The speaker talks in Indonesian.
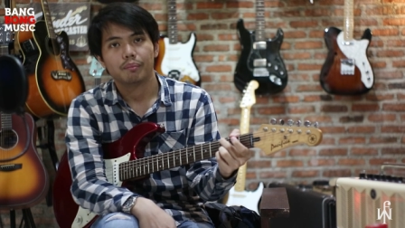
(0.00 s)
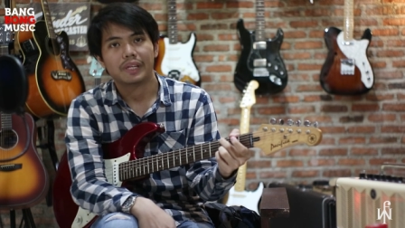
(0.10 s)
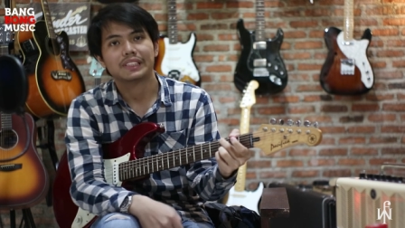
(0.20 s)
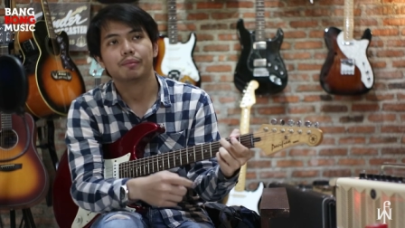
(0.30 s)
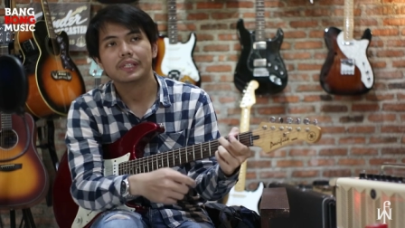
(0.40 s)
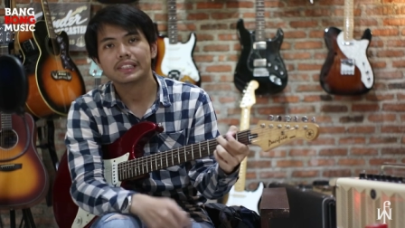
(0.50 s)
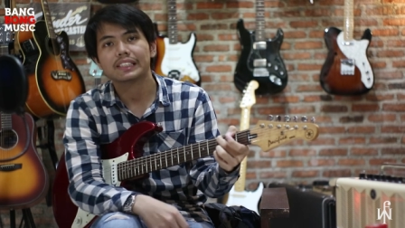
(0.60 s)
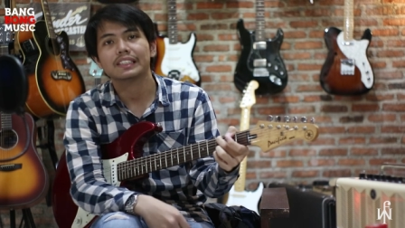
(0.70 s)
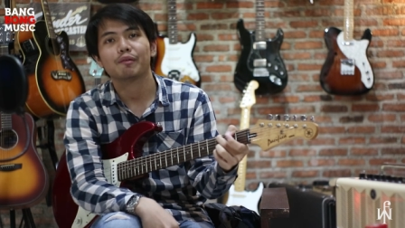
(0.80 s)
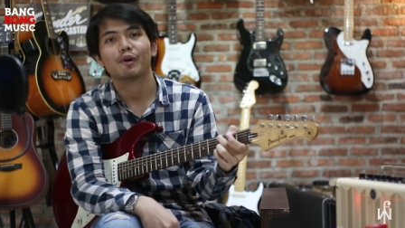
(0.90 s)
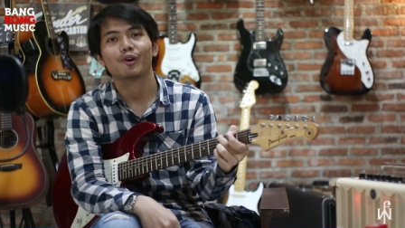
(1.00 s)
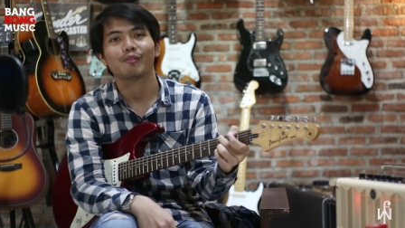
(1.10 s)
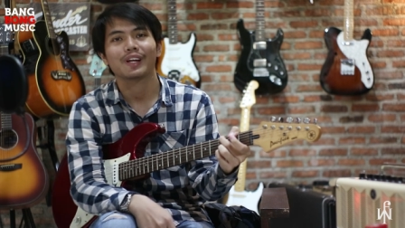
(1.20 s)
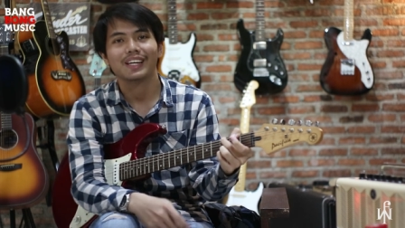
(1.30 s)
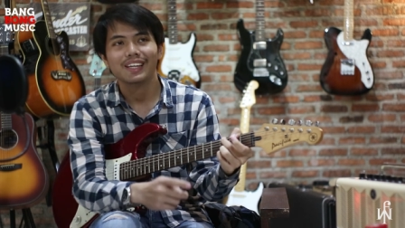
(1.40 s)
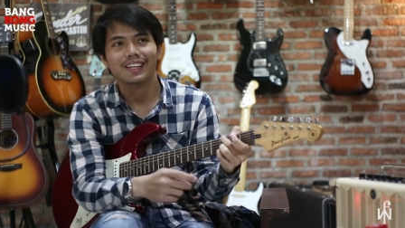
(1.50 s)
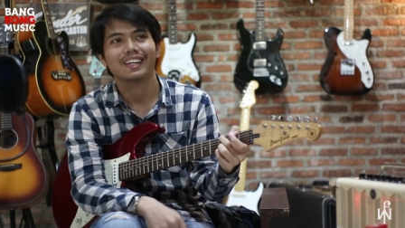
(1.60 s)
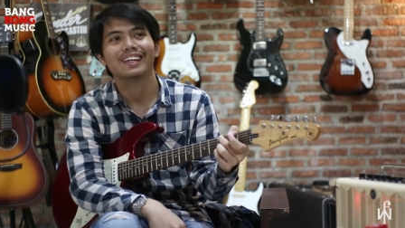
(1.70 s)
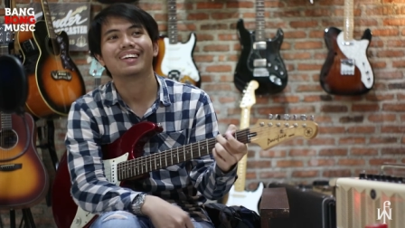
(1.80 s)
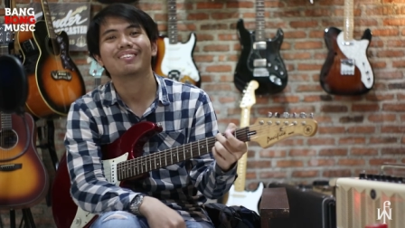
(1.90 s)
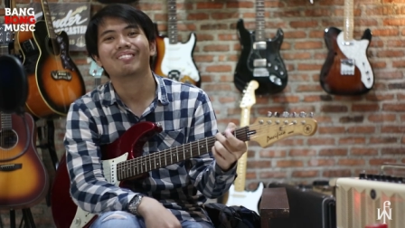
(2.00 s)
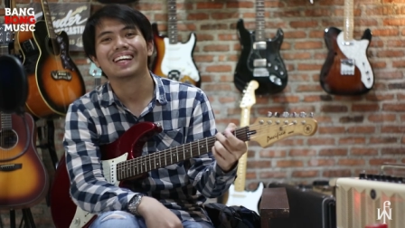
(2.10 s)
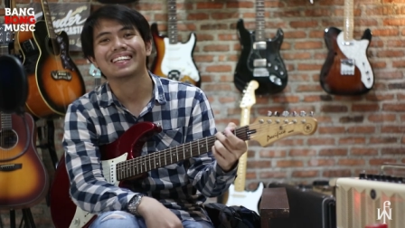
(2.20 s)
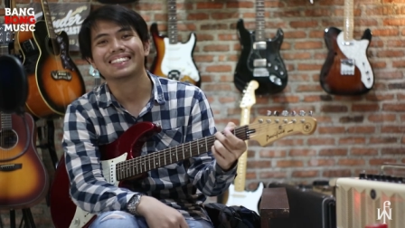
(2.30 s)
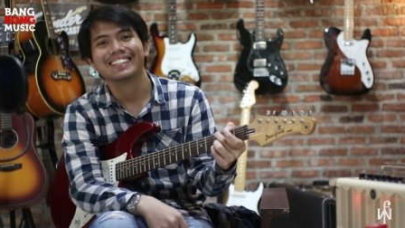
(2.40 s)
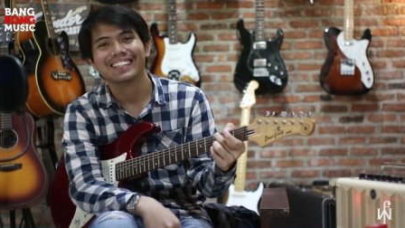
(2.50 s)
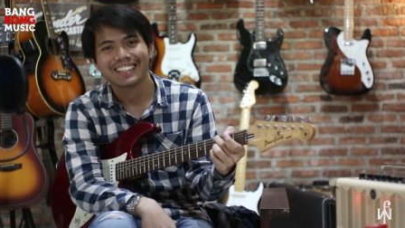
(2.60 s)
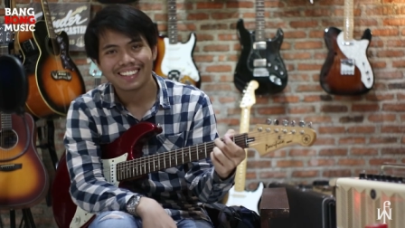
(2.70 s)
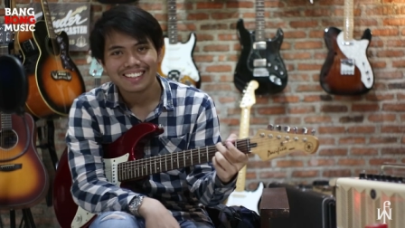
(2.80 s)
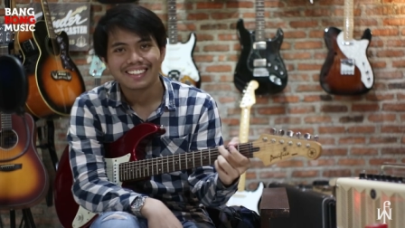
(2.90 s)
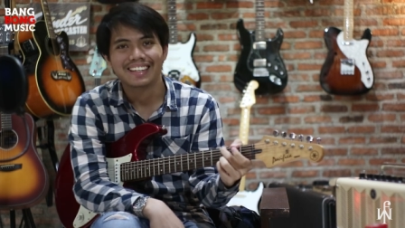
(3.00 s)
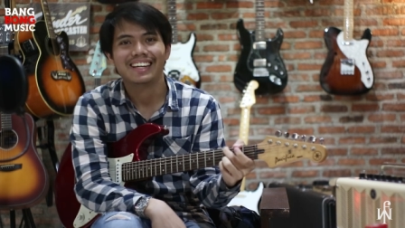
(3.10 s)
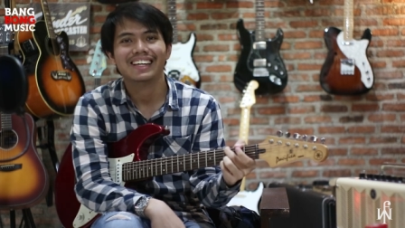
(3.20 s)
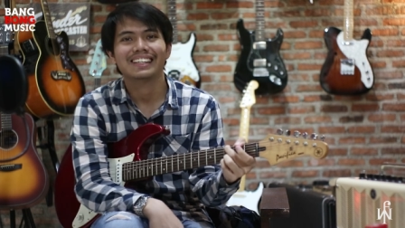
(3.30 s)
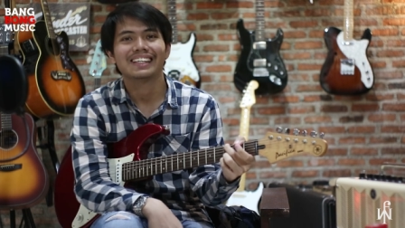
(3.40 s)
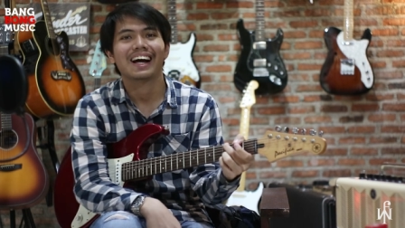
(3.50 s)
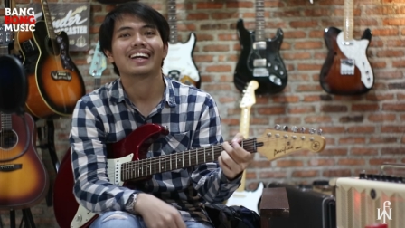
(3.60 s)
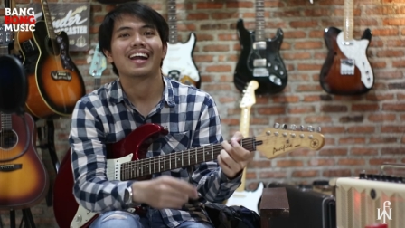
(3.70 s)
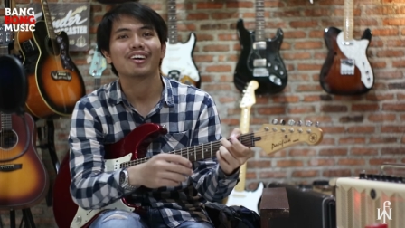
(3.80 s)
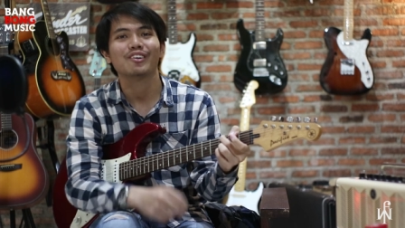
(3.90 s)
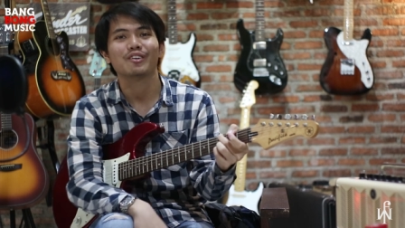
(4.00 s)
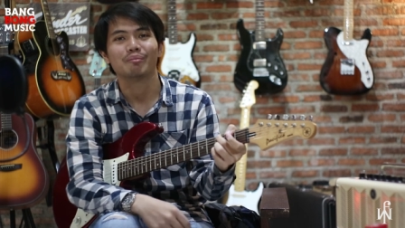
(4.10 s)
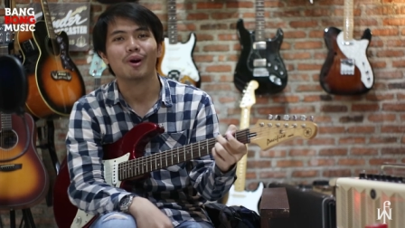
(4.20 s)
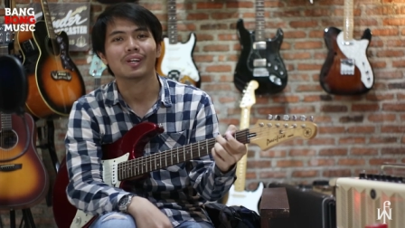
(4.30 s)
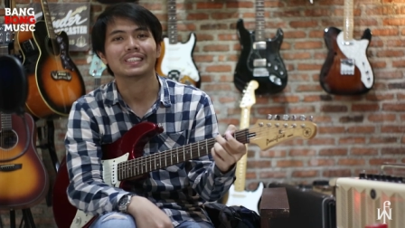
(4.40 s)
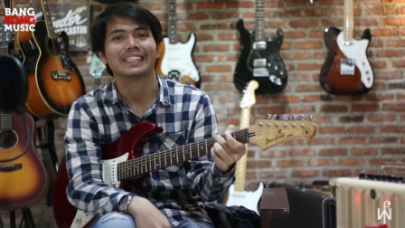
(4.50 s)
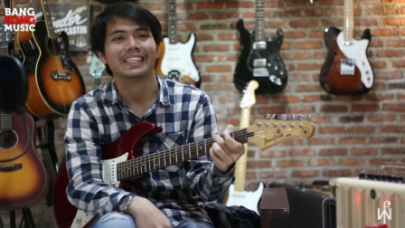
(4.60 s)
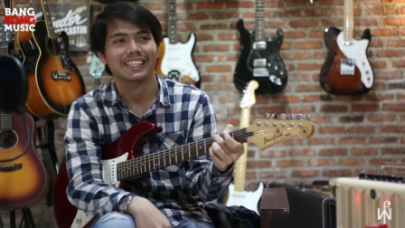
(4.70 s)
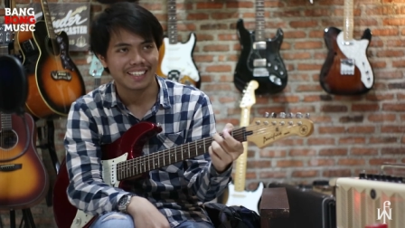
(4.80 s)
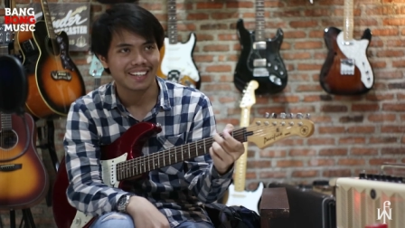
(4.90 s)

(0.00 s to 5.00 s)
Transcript: pasti bisa sih sama Ko Freddy diberesin. Jadi jangan ragu bawa ke sini.